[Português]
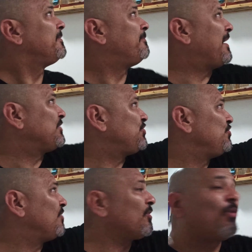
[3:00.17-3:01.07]

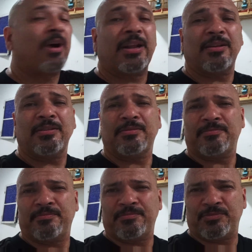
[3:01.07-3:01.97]
Matinho agora,
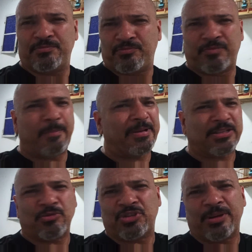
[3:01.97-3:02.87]
vai
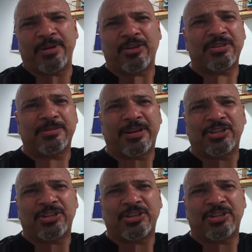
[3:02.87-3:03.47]
passar o dia amanhã com esse